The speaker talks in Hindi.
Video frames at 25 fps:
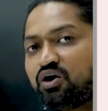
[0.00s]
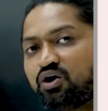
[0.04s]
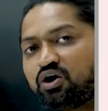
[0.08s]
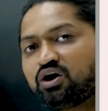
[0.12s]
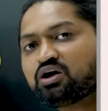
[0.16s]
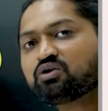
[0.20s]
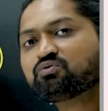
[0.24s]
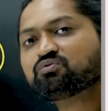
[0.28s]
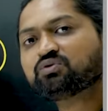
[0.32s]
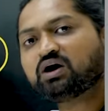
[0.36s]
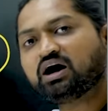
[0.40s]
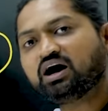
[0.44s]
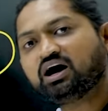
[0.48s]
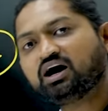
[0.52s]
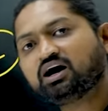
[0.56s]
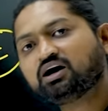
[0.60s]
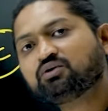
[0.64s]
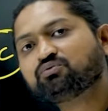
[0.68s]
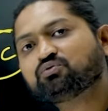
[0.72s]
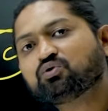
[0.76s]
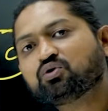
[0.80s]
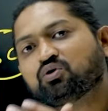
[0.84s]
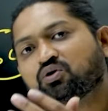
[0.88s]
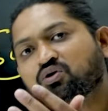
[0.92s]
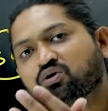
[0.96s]
और वहाँ
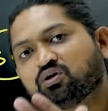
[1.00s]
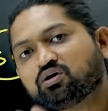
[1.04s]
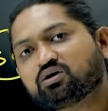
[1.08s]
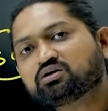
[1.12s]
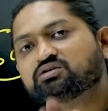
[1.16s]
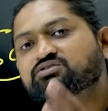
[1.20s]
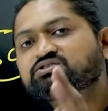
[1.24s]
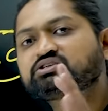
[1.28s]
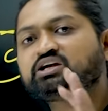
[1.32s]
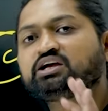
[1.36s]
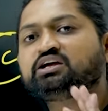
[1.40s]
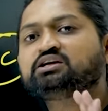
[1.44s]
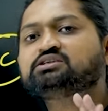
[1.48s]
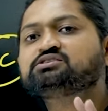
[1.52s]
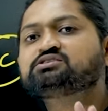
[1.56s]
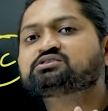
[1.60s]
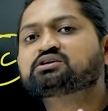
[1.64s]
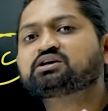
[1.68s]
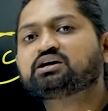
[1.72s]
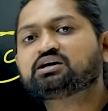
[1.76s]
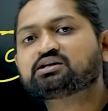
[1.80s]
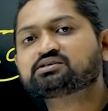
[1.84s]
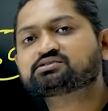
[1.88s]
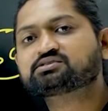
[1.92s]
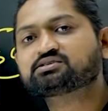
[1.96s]
वो चेंज
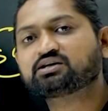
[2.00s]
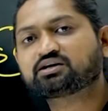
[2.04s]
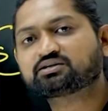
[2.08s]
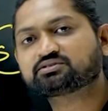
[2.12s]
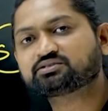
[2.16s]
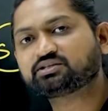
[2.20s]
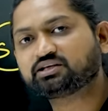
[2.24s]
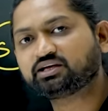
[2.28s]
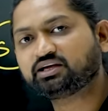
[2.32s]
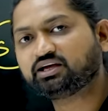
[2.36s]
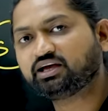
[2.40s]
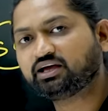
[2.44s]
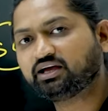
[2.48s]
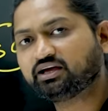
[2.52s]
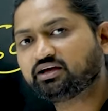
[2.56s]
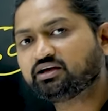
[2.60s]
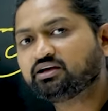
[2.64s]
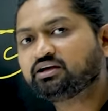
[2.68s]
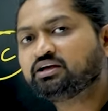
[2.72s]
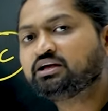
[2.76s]
कर सकते हैं